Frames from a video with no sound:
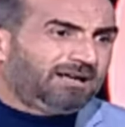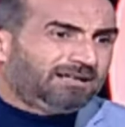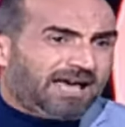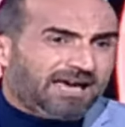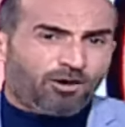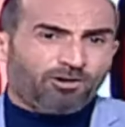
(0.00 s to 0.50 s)

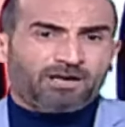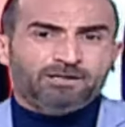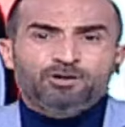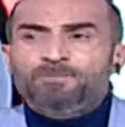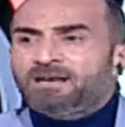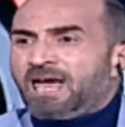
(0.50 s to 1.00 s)
لا يعقل
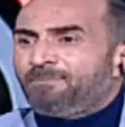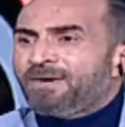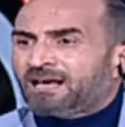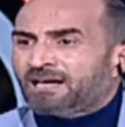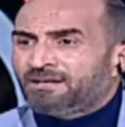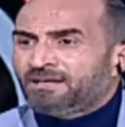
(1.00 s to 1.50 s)
اليوم
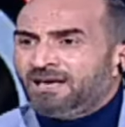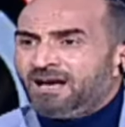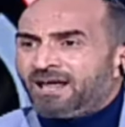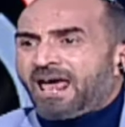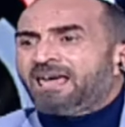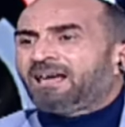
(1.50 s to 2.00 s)
الاماكن
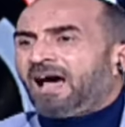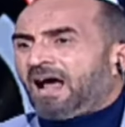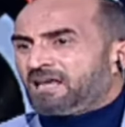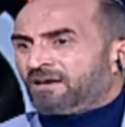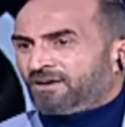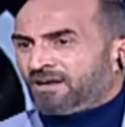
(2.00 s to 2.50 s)
راهي
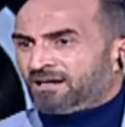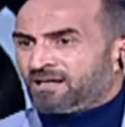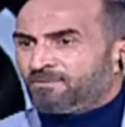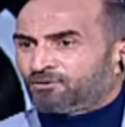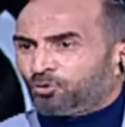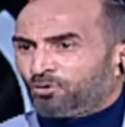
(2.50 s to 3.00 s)
غاليه في
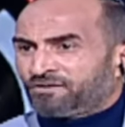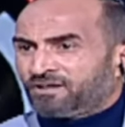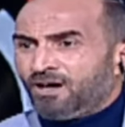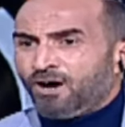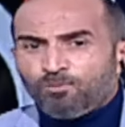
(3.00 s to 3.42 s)
الاعلام التونسي